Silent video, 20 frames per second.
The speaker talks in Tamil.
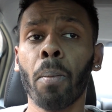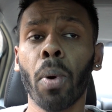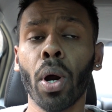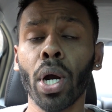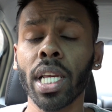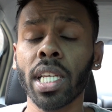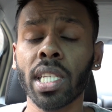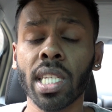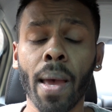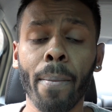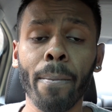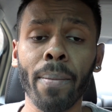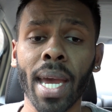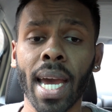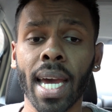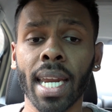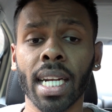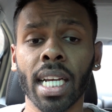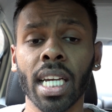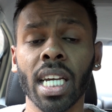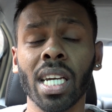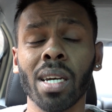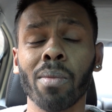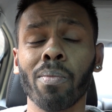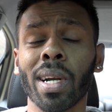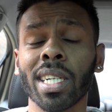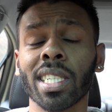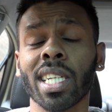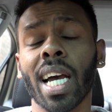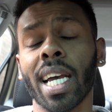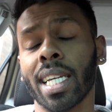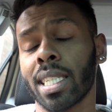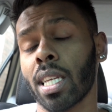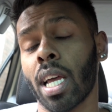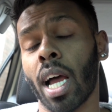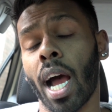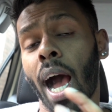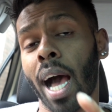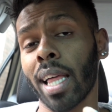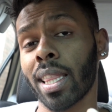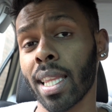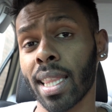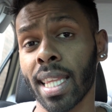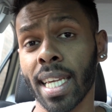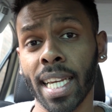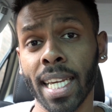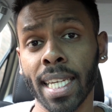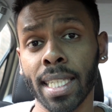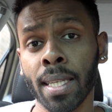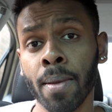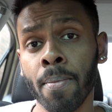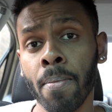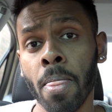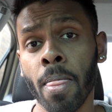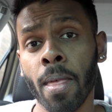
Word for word: பாடி செம்மையாக இருக்குது பட் காய்ஸ் அதர் திங் இஸ்